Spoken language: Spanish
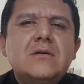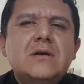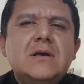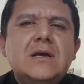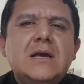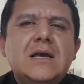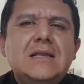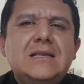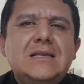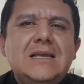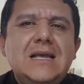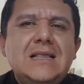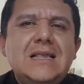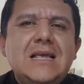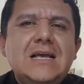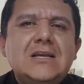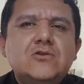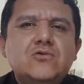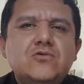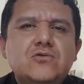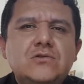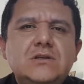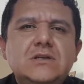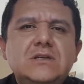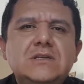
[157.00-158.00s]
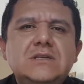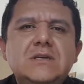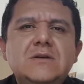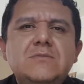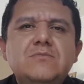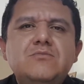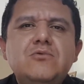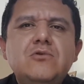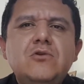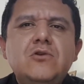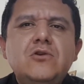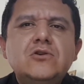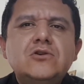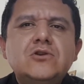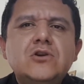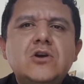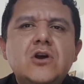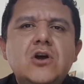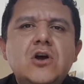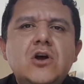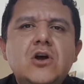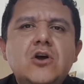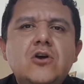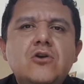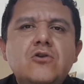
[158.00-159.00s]
que tiene a sus discípulos
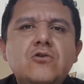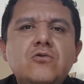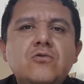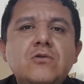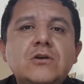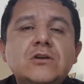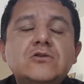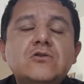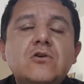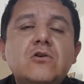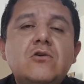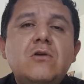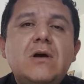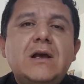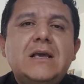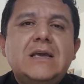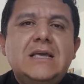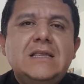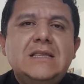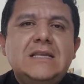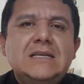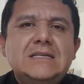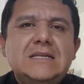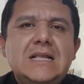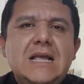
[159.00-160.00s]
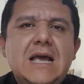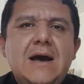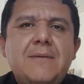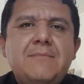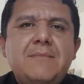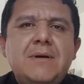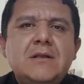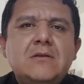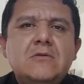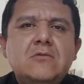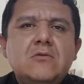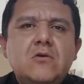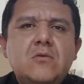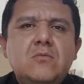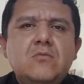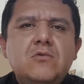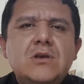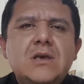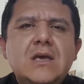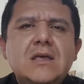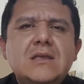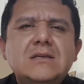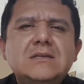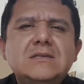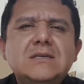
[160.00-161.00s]
no es solo a quienes le aman, como
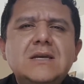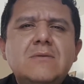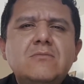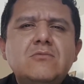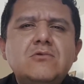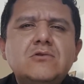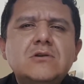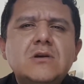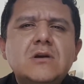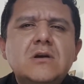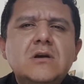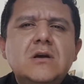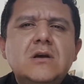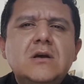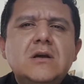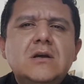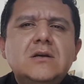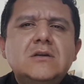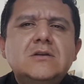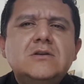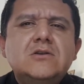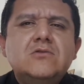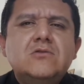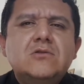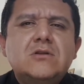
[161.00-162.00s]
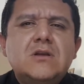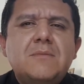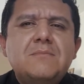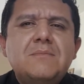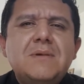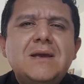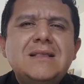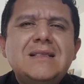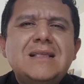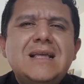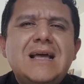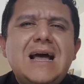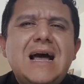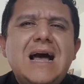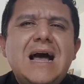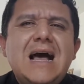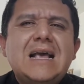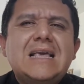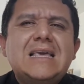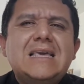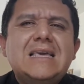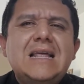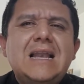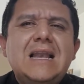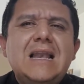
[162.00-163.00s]
ya decíamos, sino también
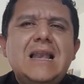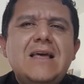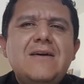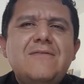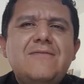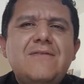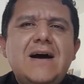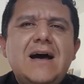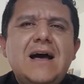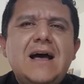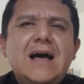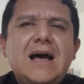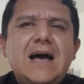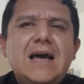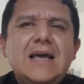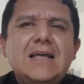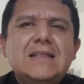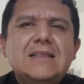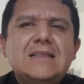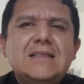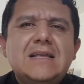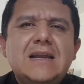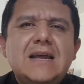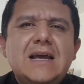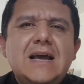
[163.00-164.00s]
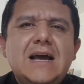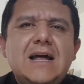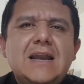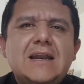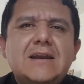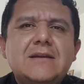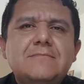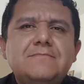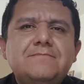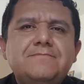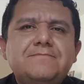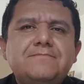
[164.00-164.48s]
a quien le va a entregar.